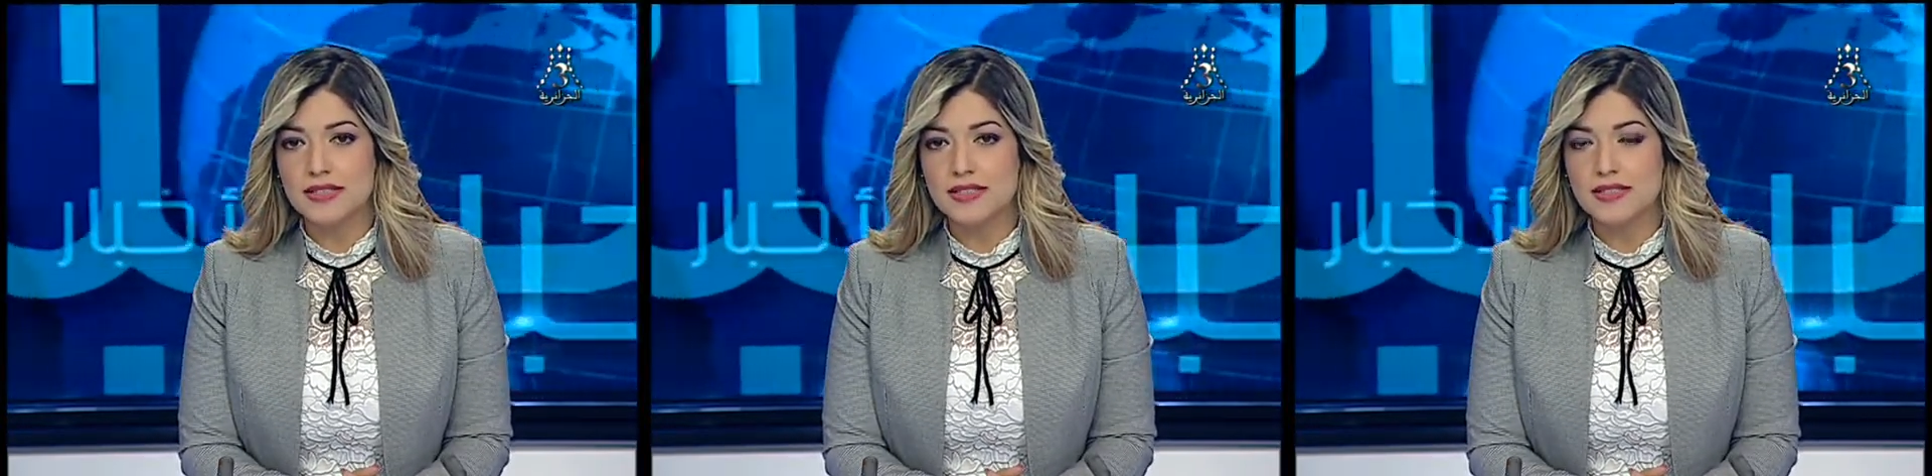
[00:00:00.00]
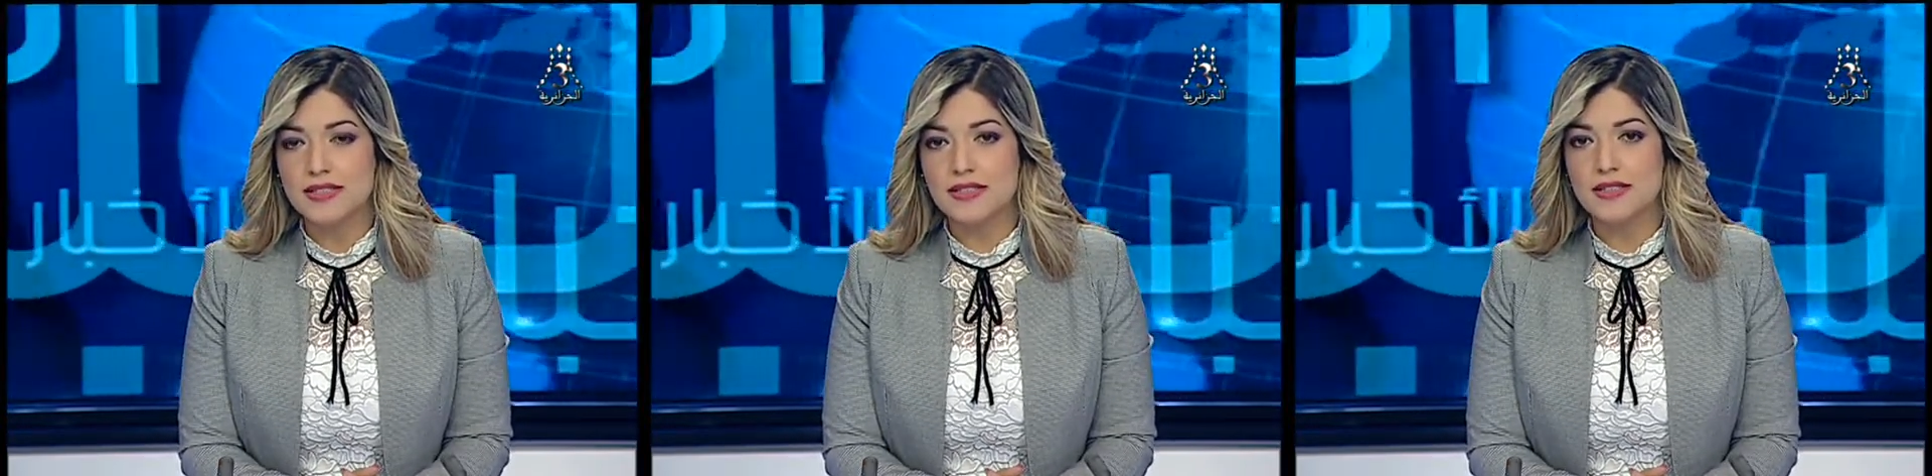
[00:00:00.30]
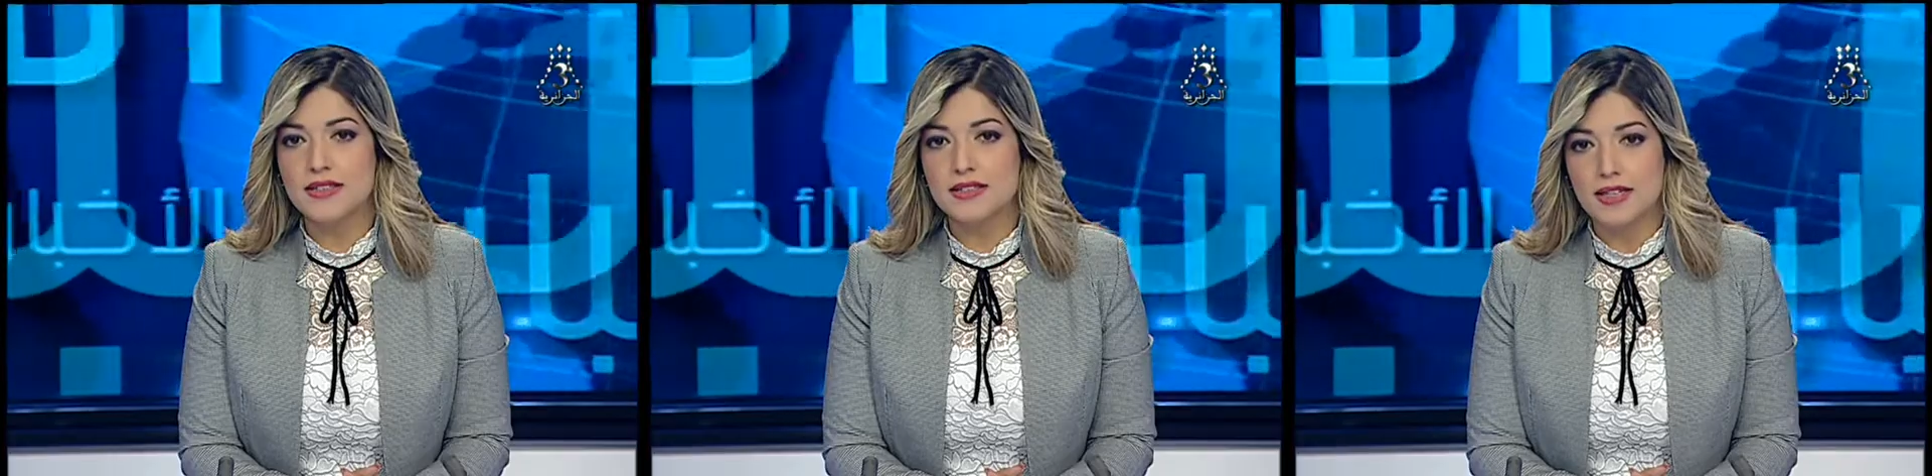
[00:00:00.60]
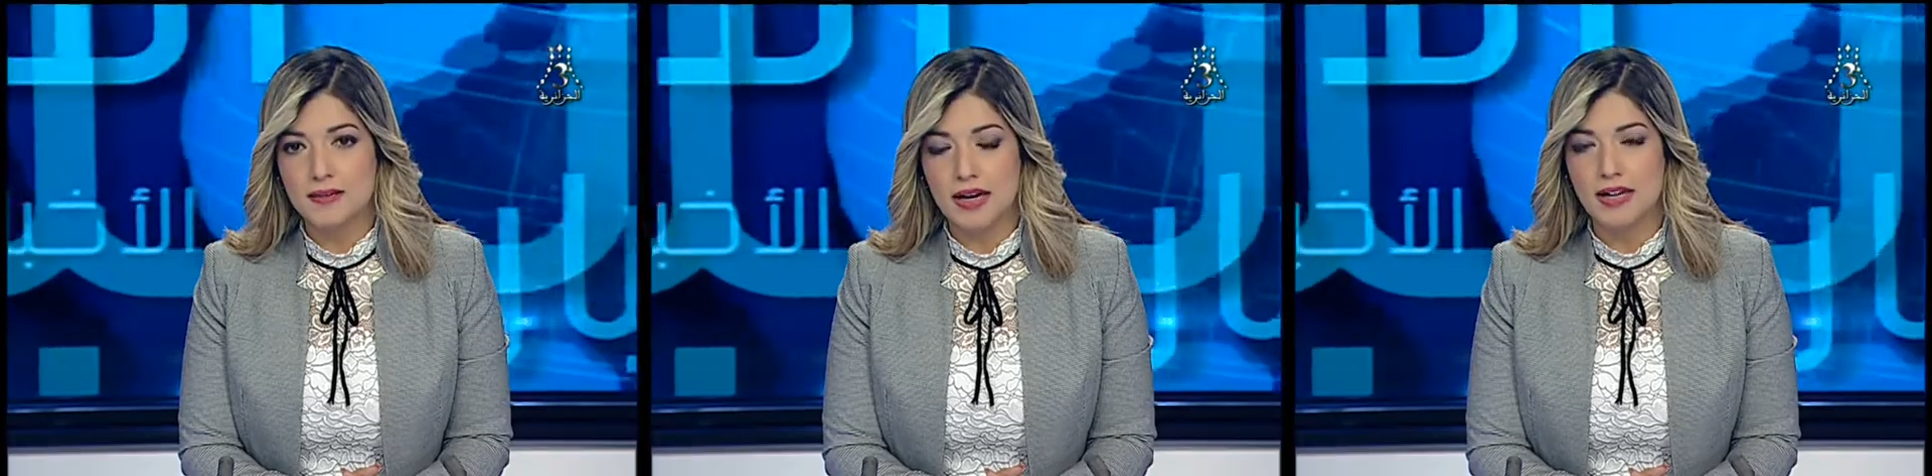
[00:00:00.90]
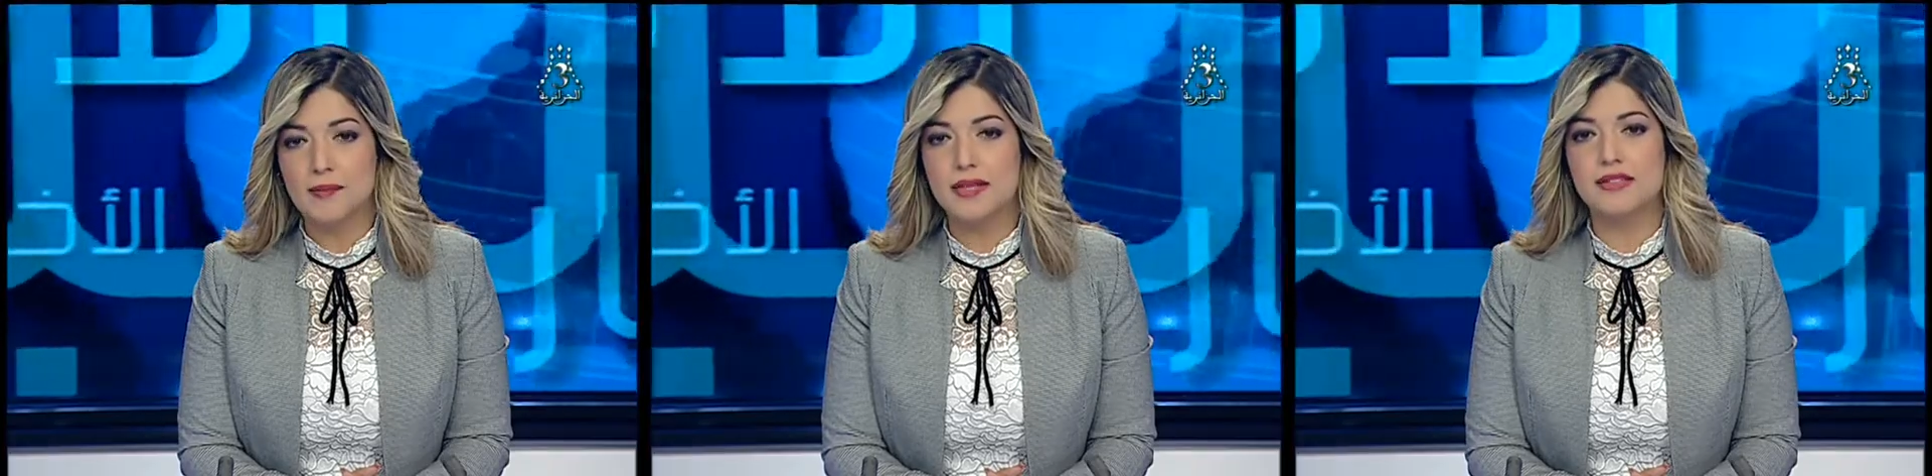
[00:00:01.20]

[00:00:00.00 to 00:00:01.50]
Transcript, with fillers: مدلسي رئيس المحكمة